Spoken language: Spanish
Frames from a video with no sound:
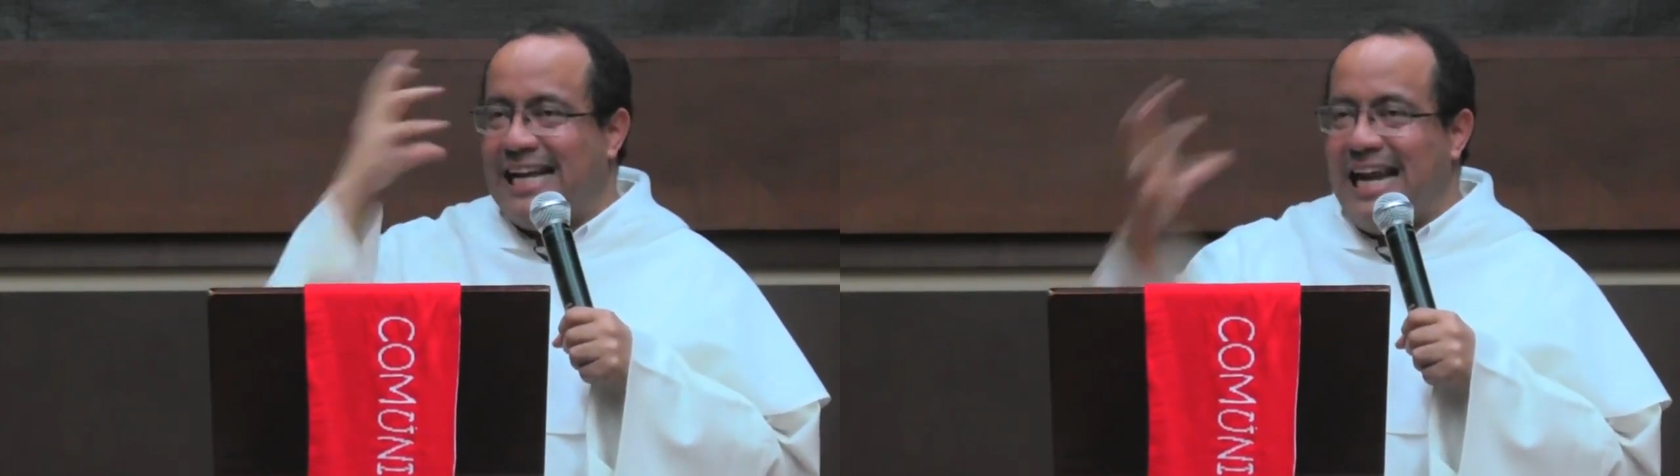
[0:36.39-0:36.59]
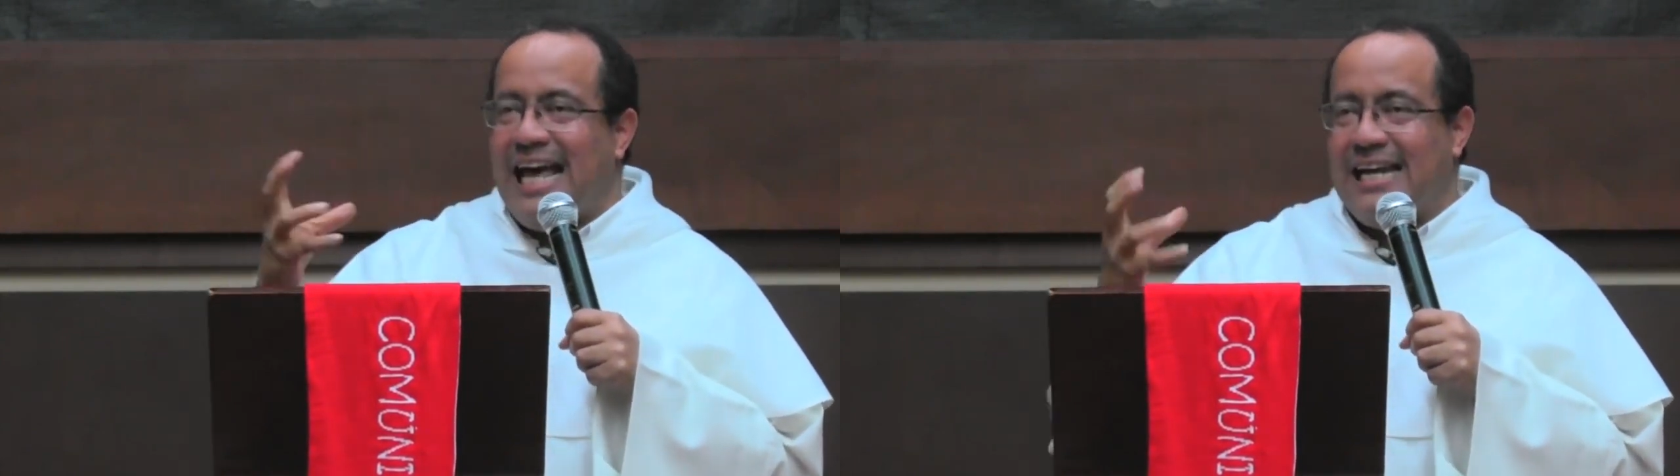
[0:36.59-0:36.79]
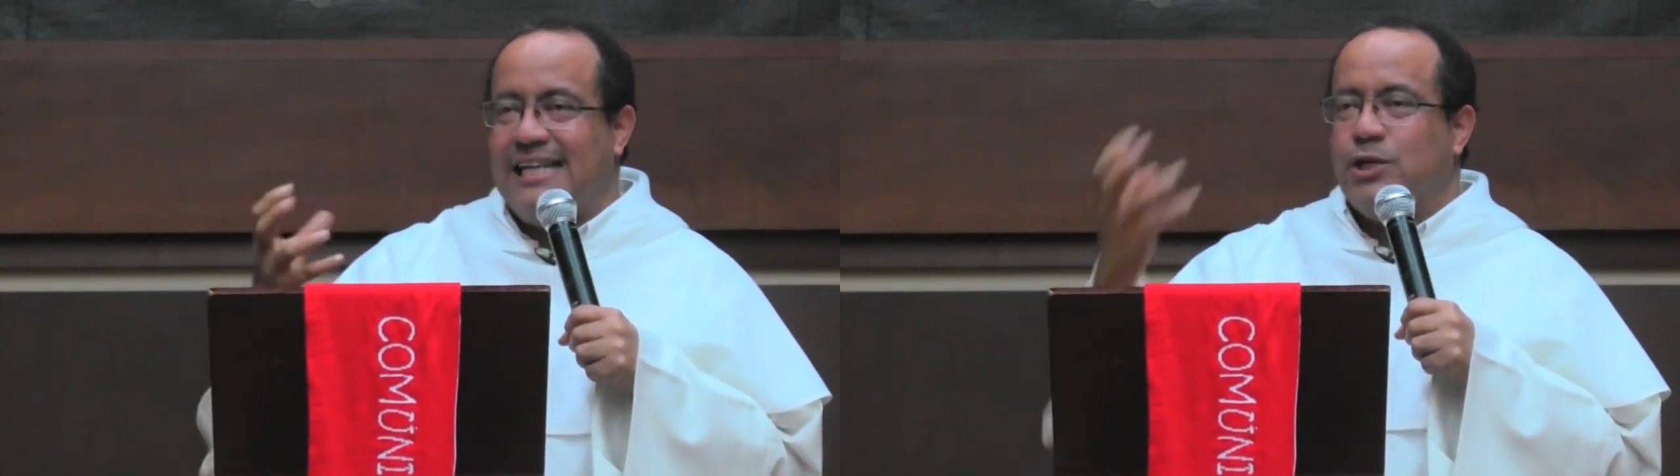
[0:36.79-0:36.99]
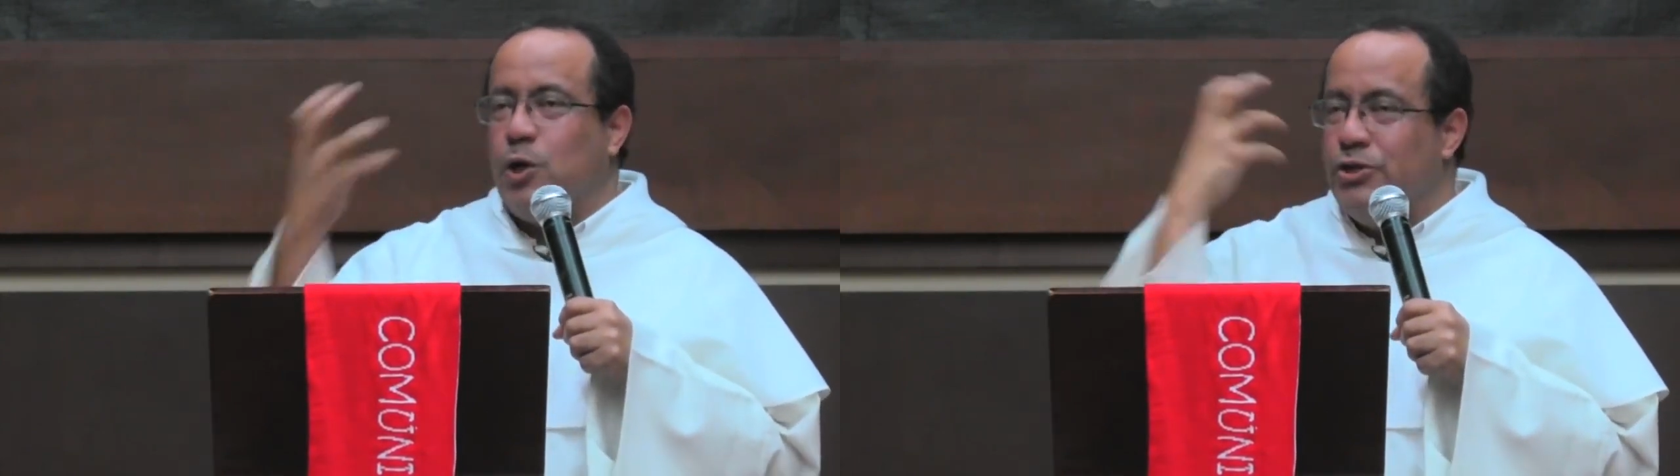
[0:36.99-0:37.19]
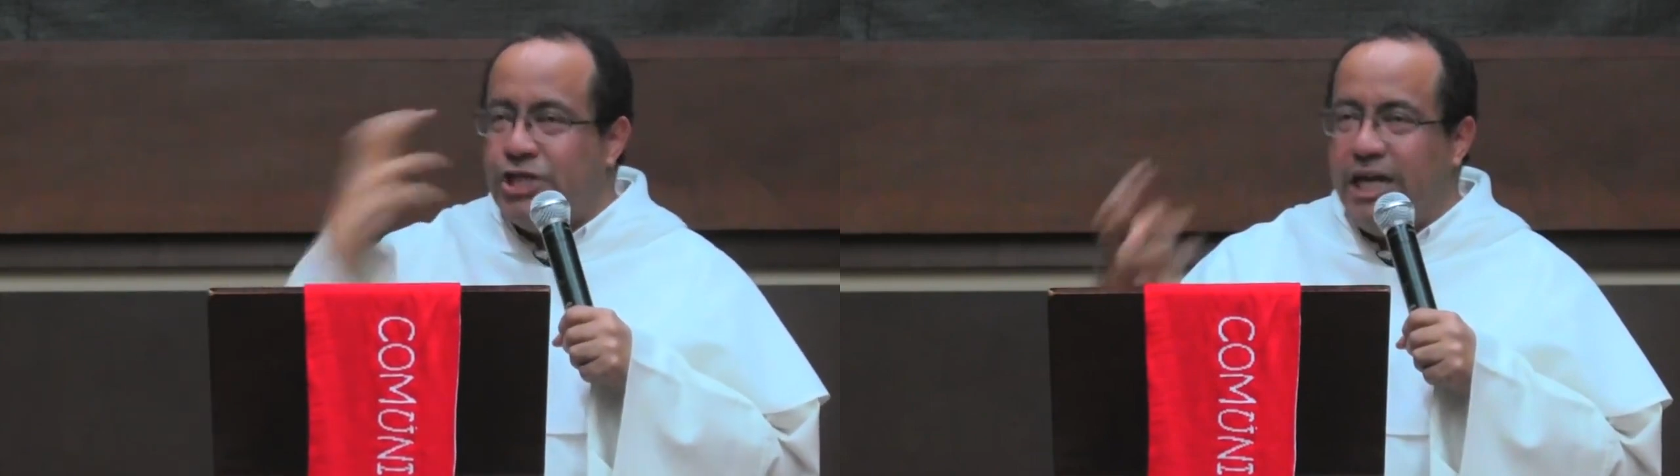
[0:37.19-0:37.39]
claras,
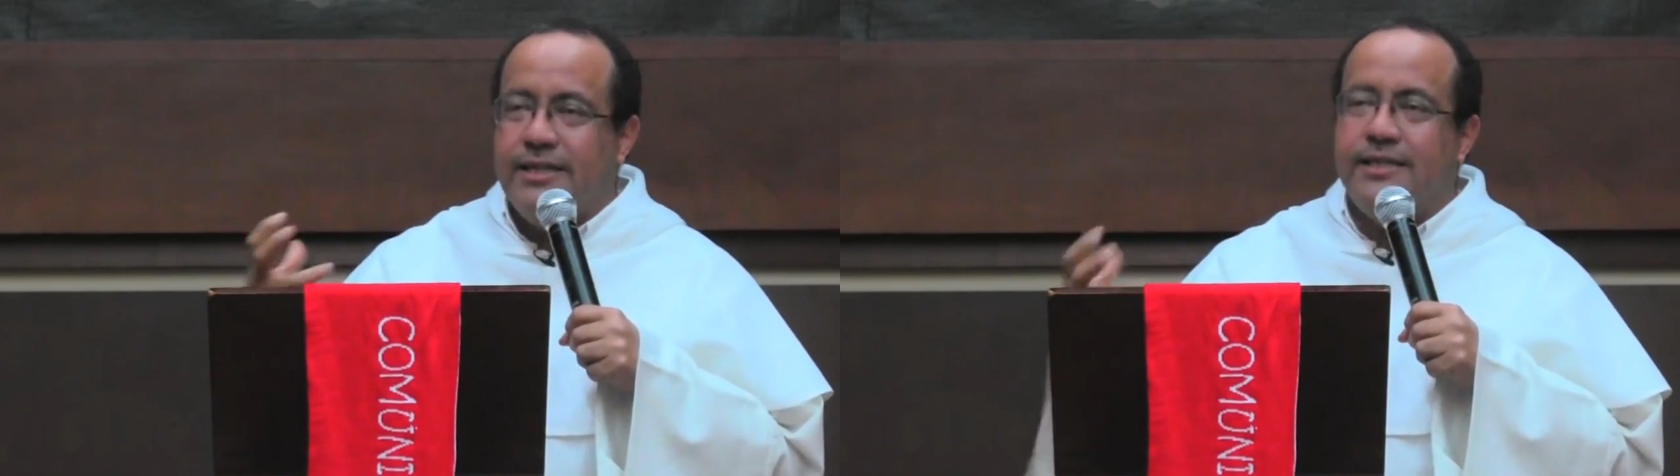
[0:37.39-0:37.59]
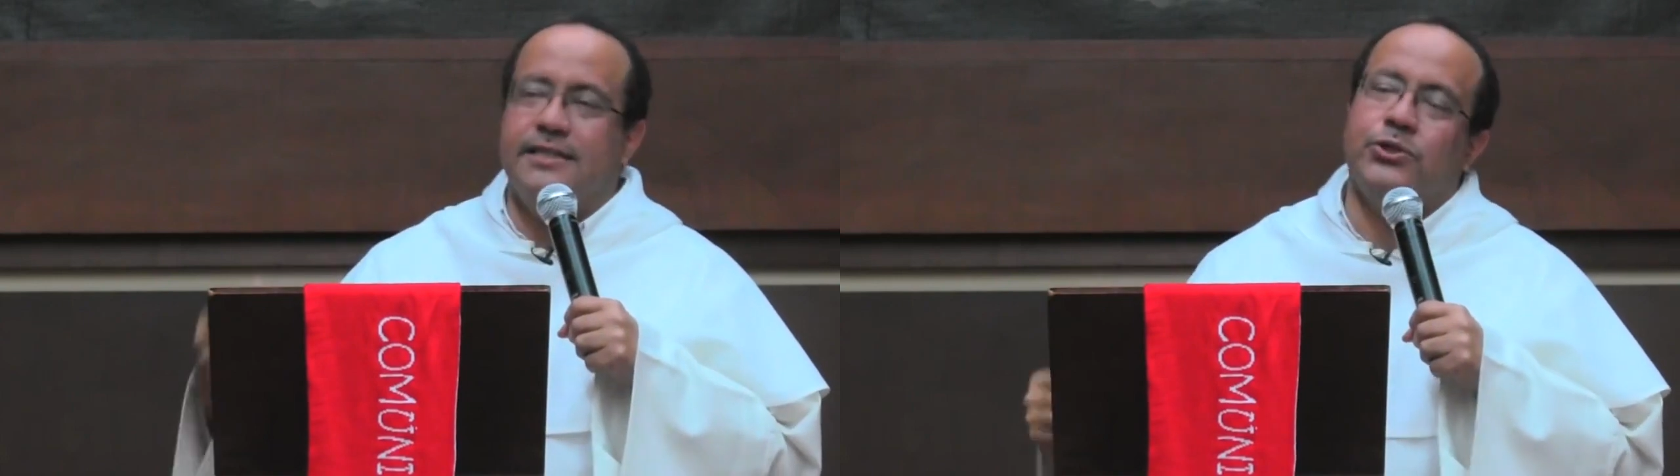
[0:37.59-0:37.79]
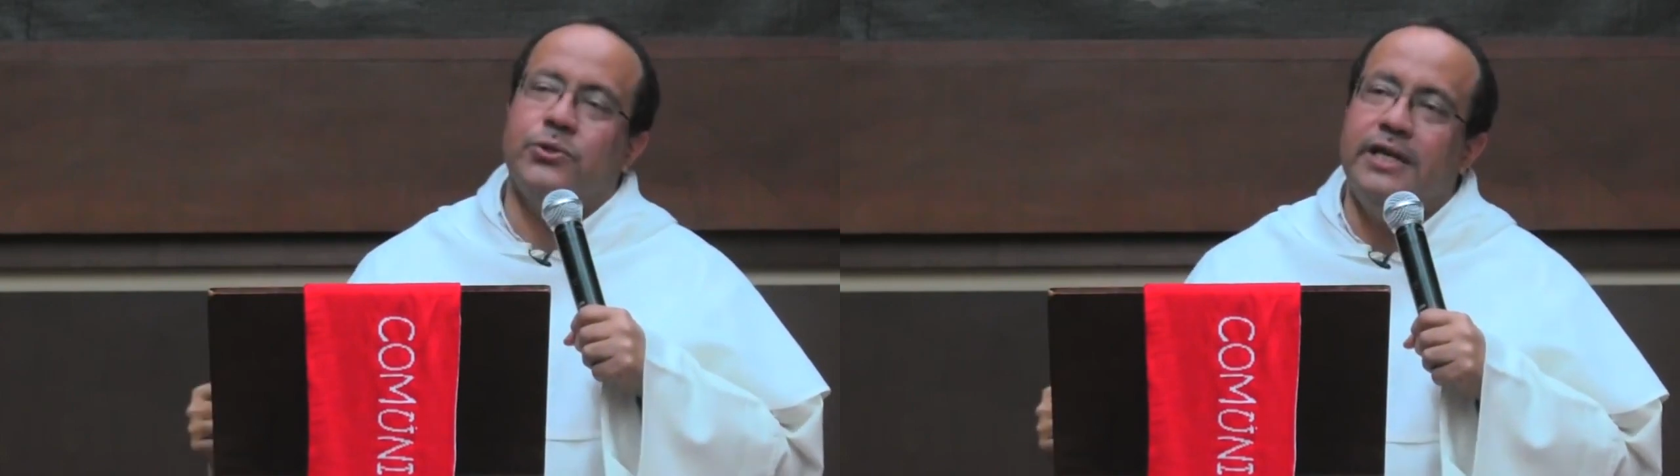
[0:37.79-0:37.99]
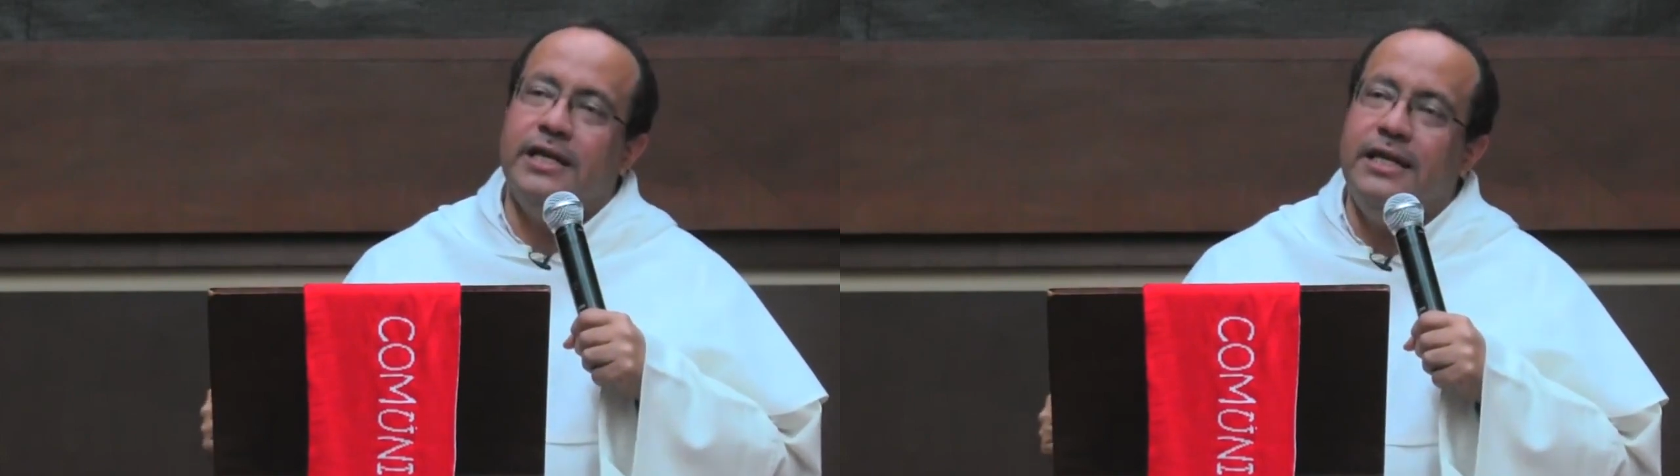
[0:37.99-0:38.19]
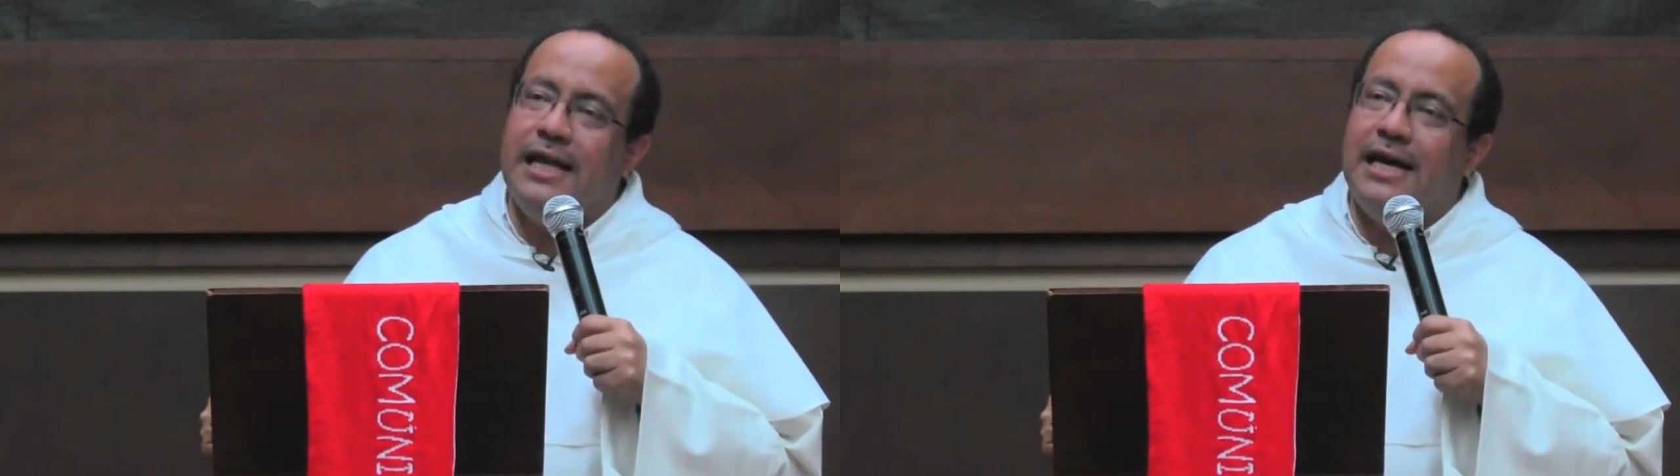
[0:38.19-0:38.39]
conscientes de su
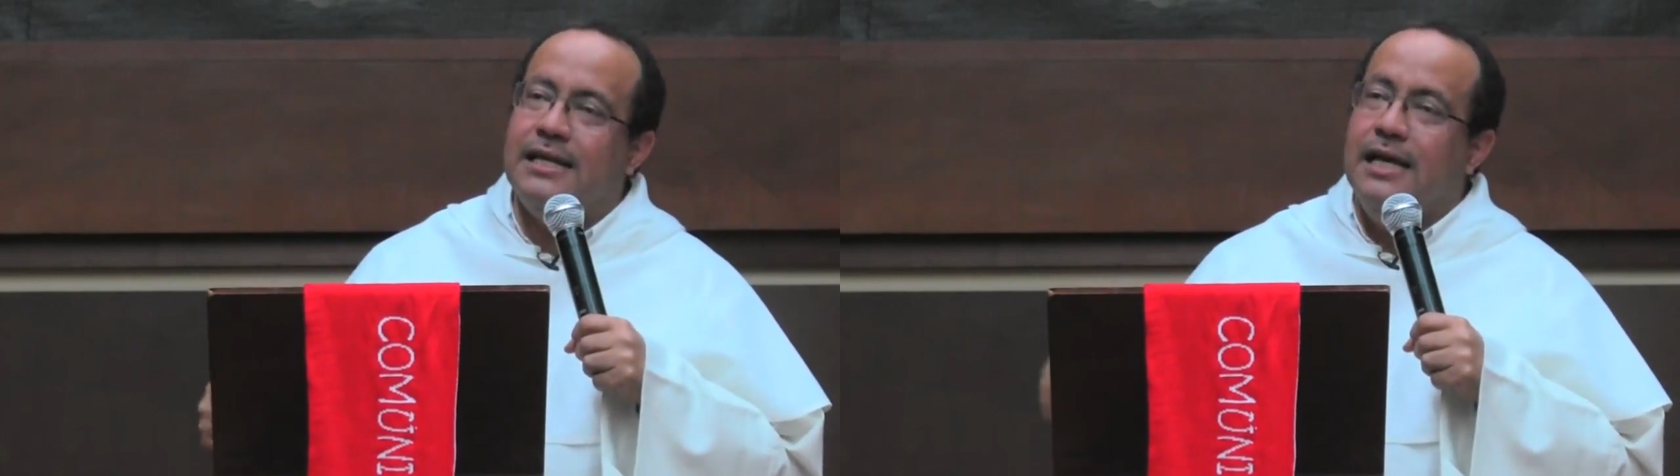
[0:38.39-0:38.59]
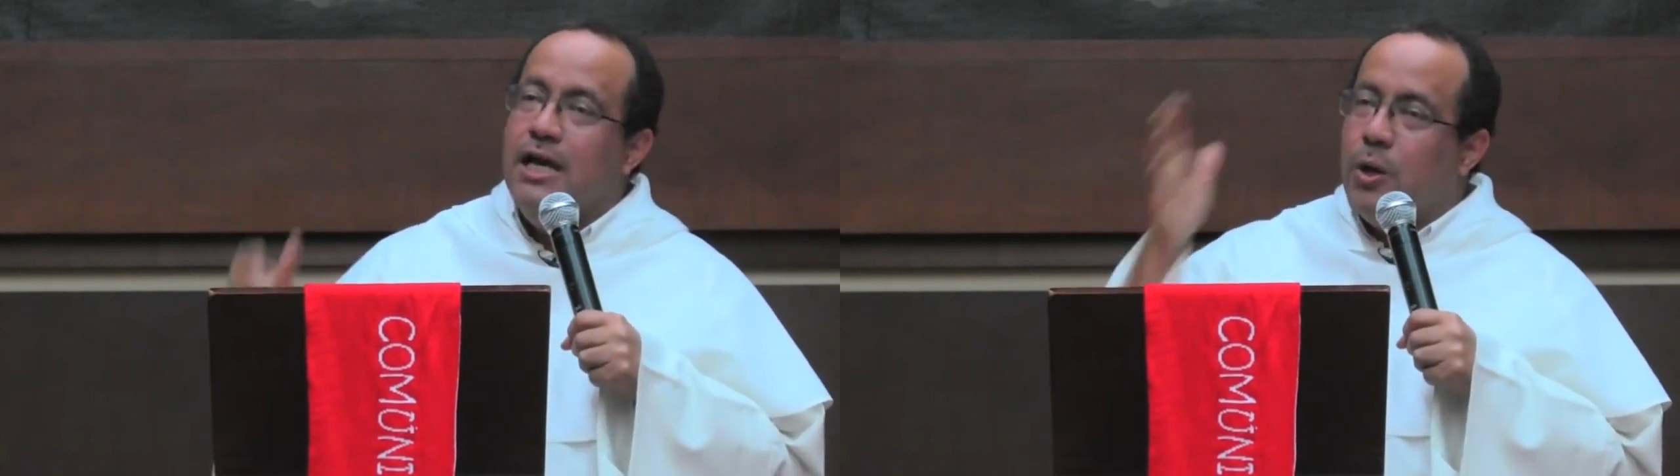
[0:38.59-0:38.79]
dignidad,